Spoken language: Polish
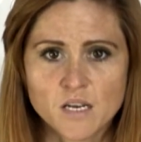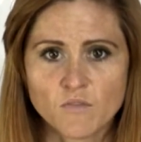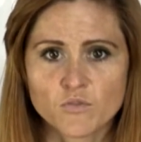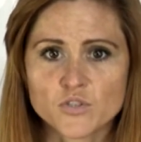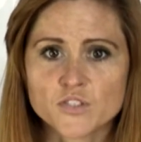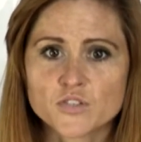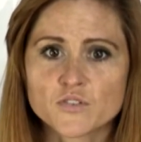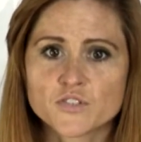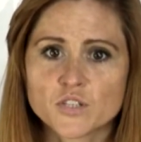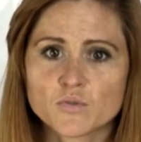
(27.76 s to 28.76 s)
W
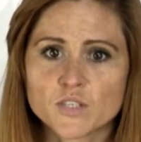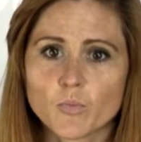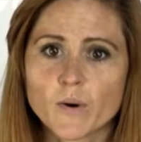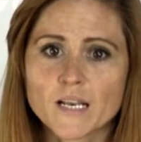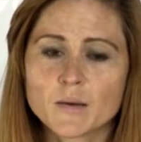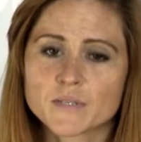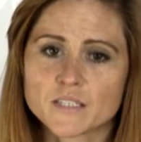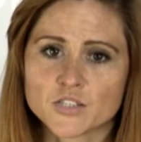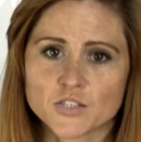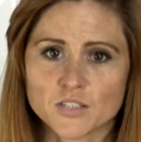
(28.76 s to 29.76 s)
uroczystości wzięli udział
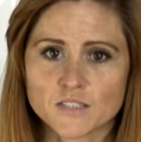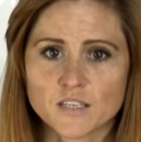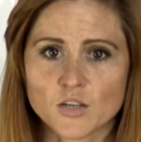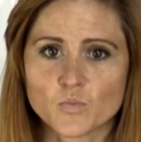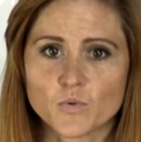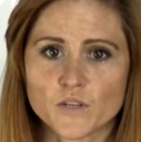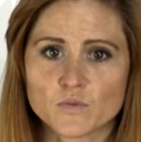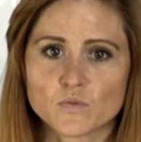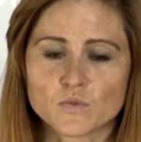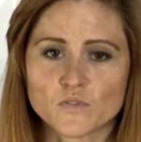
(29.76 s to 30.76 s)
parlamentarzyści z terenu
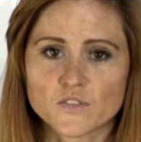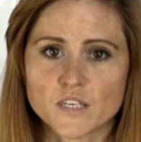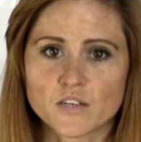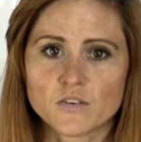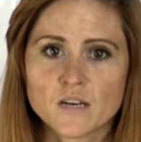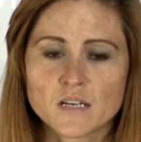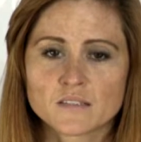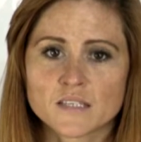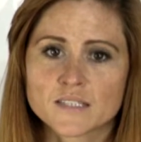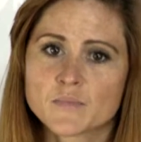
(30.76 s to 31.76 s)
powiatu kutnowskiego,
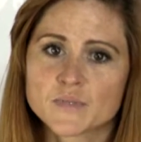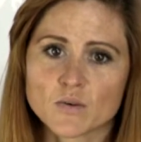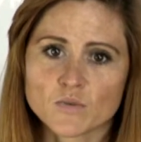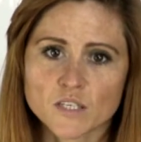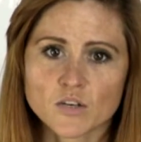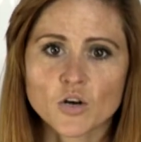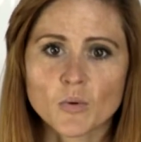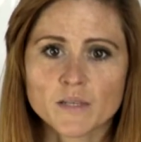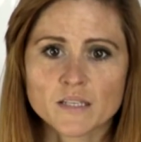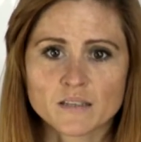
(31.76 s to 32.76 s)
zastępca łódzkiego
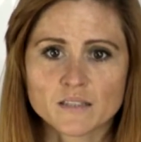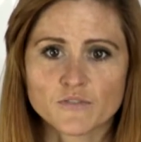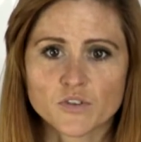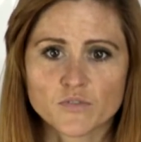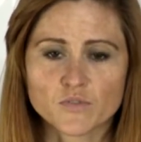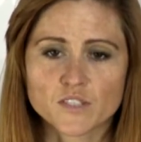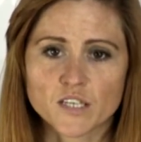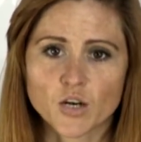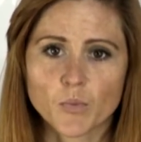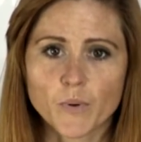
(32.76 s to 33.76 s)
komendanta
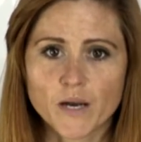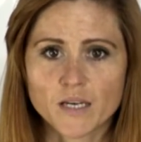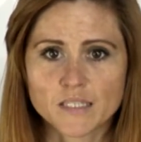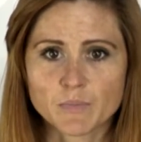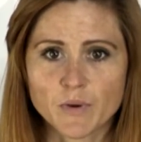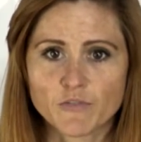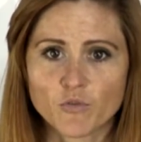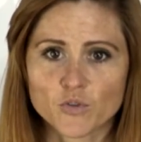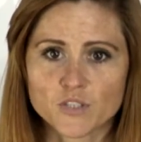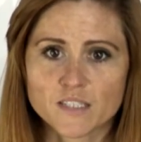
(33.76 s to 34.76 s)
wojewódzkiego PSP w
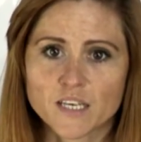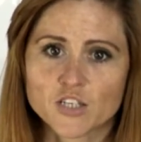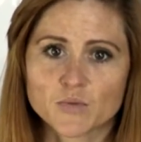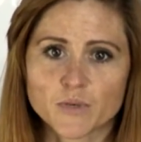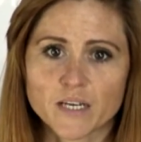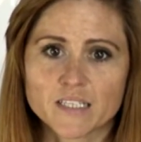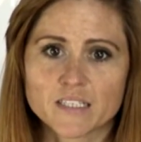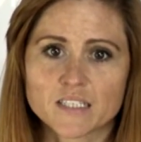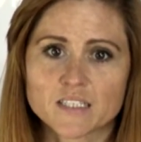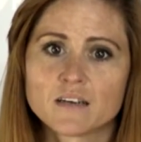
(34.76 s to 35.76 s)
Łodzi, starszy
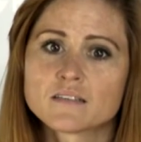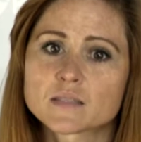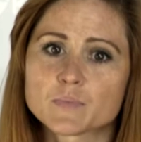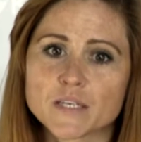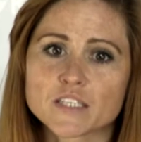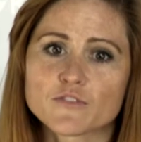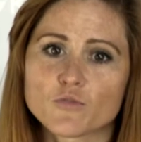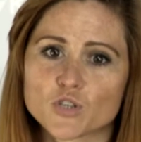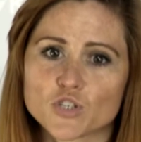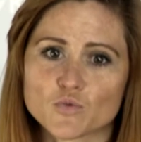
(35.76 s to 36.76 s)
brygadier Zbigniew
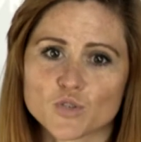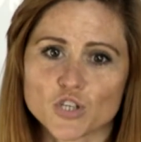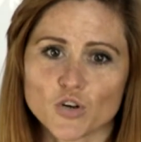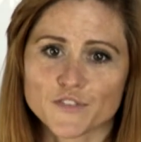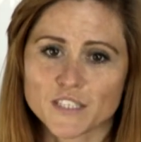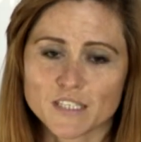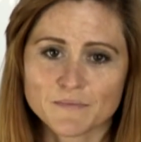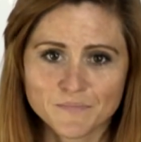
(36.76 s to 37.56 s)
Łysz Łyszkowski,